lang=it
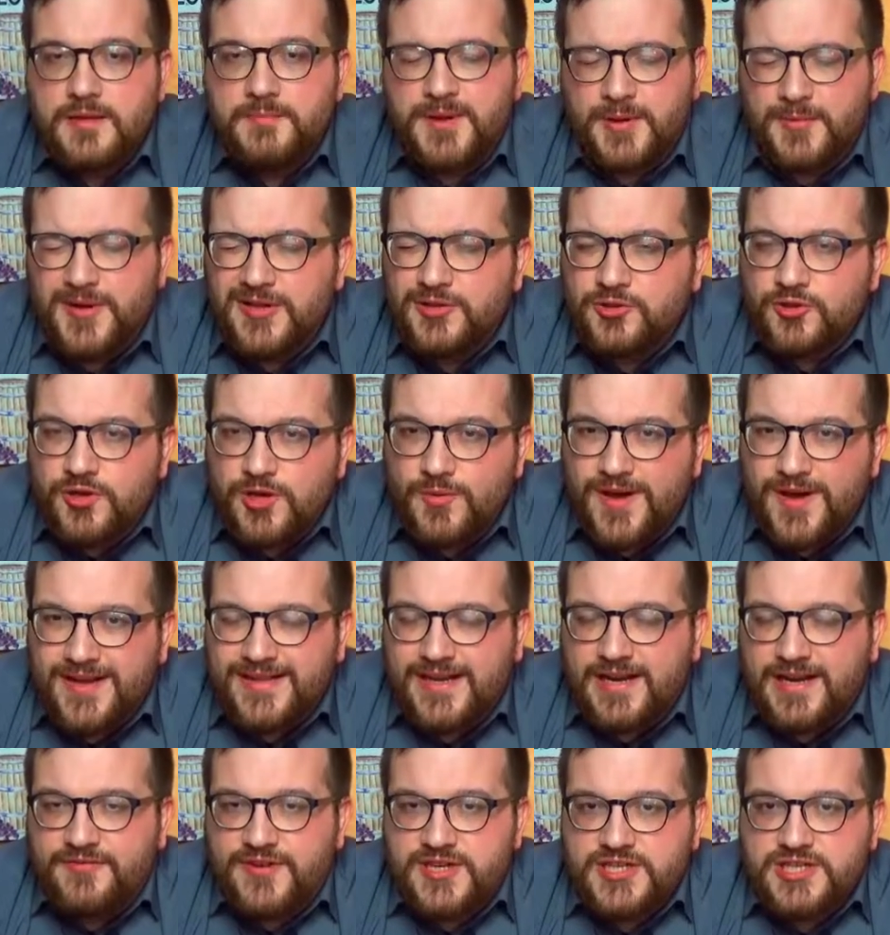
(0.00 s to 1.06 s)
Per quanto
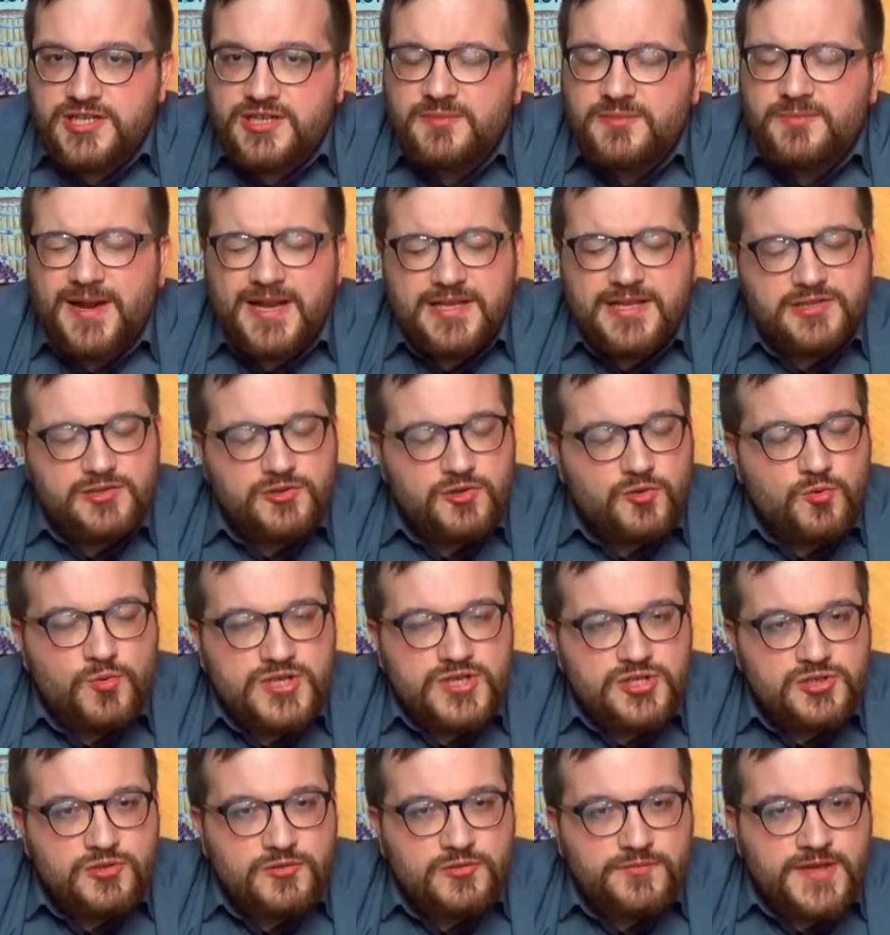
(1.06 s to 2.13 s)
riguarda la fascia di prezzo,
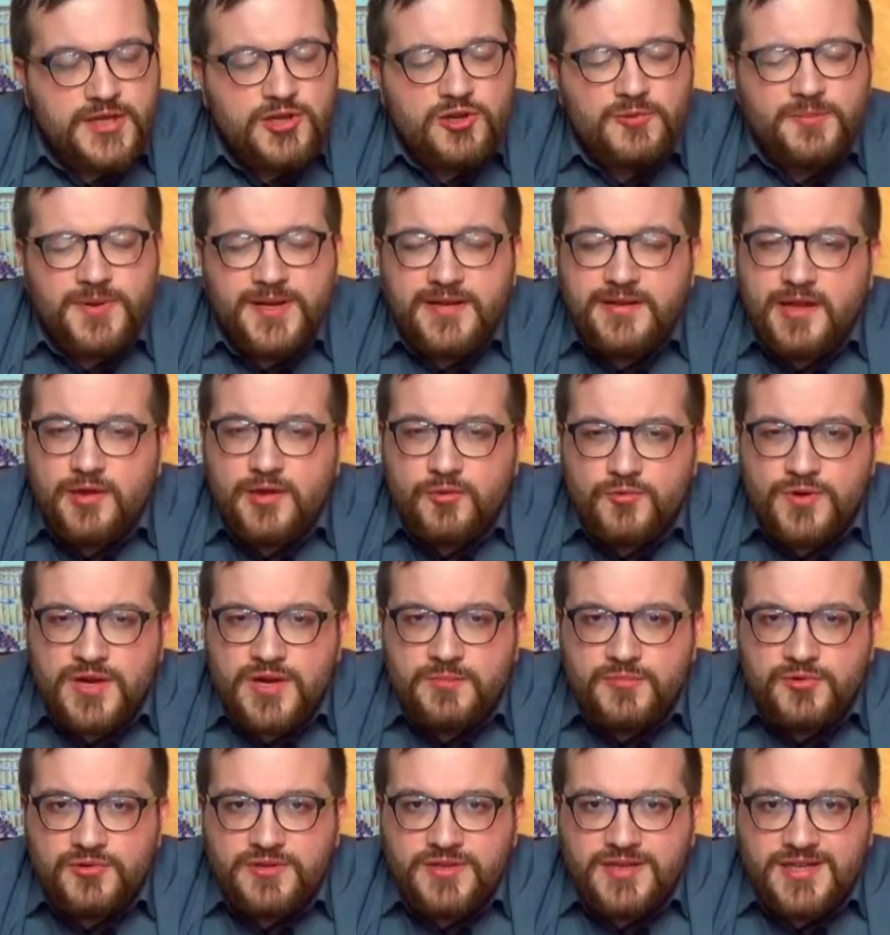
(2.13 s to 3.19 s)
questo vino prende una
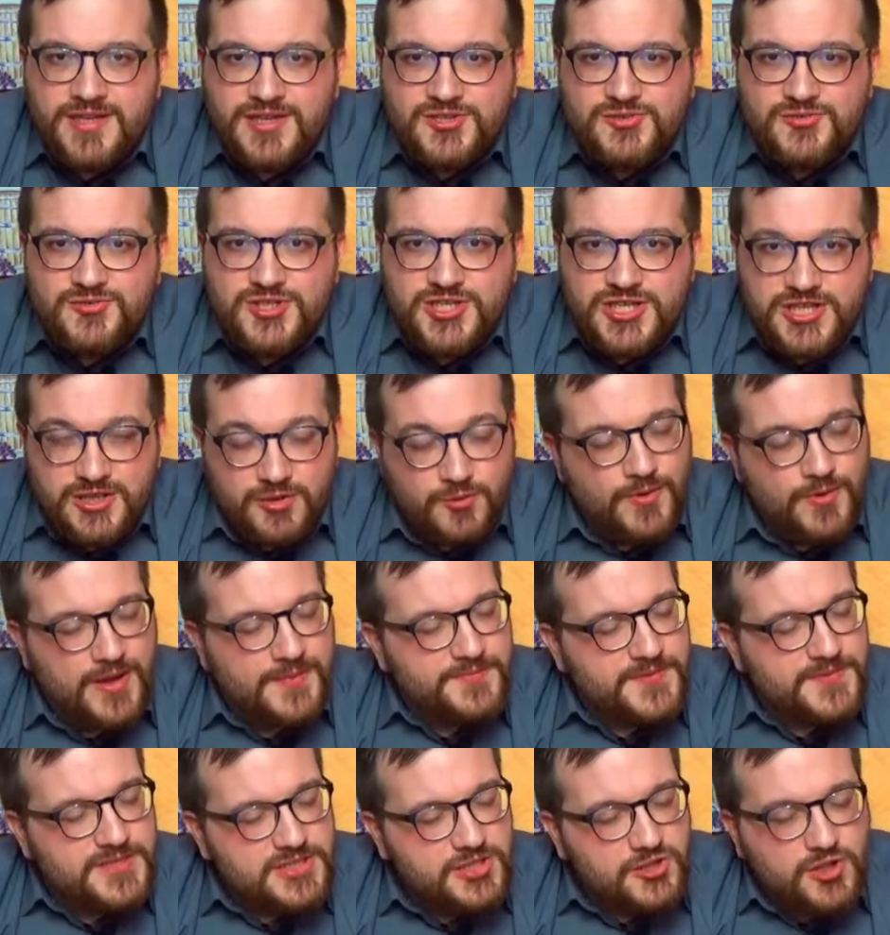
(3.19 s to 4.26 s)
bottiglia su 5,
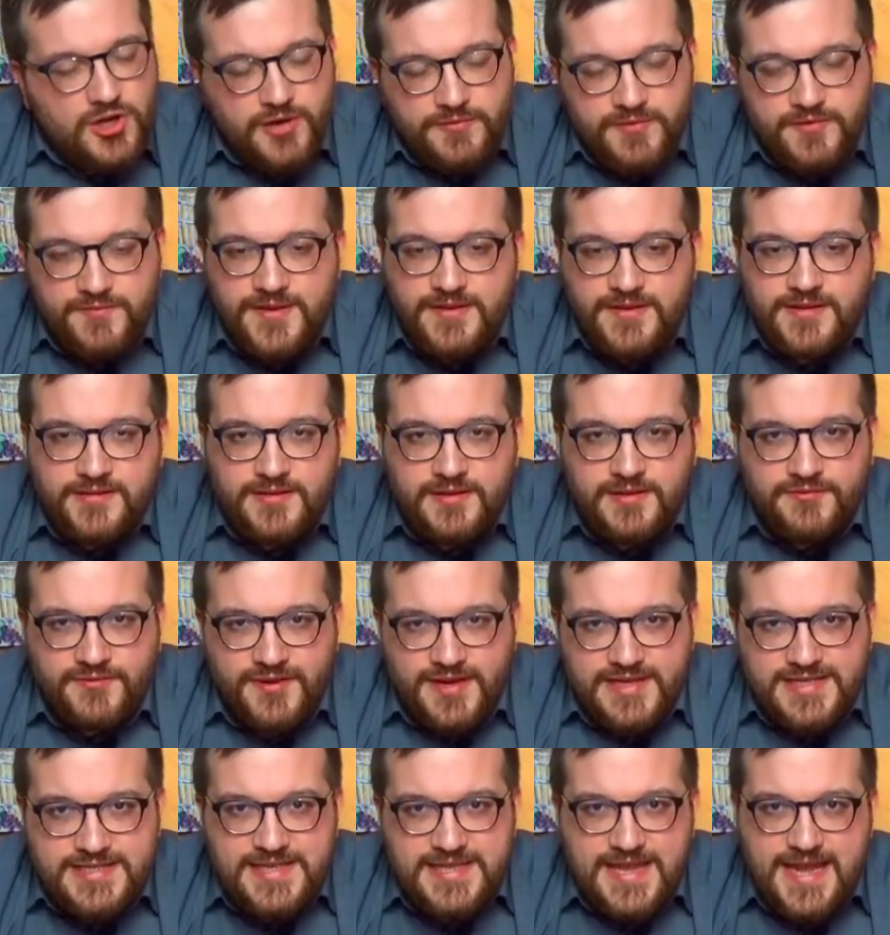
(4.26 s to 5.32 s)
si trova in vendita
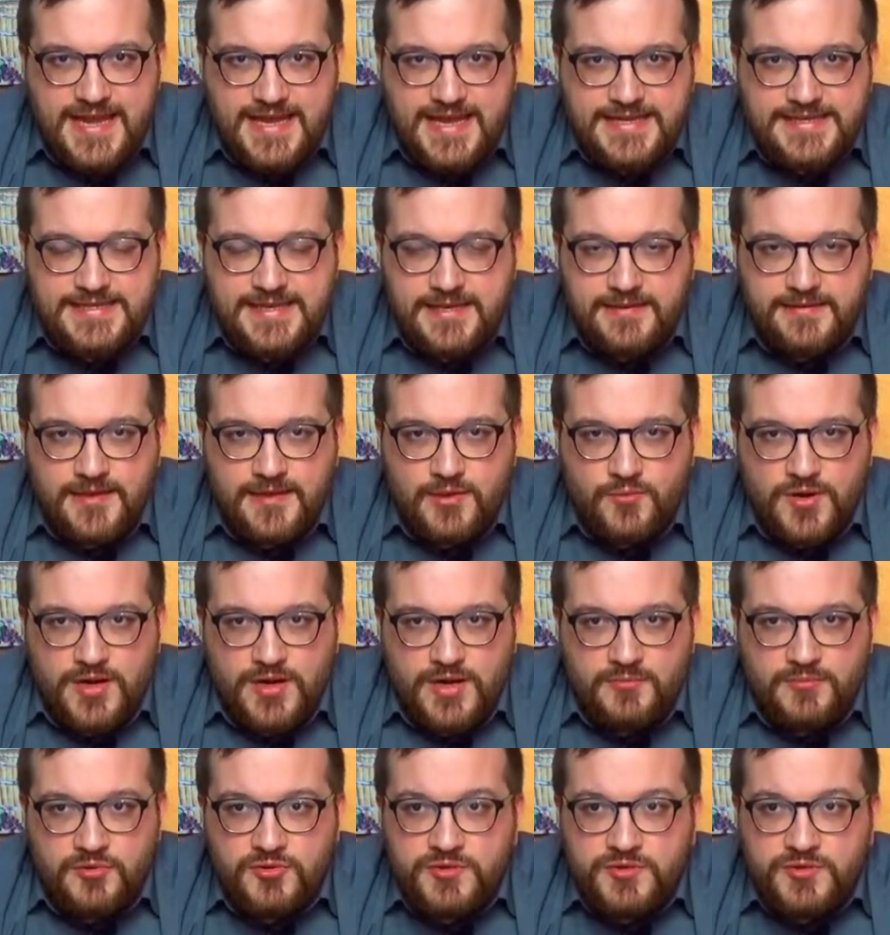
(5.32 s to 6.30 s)
fra i 6 e i 7 euro alla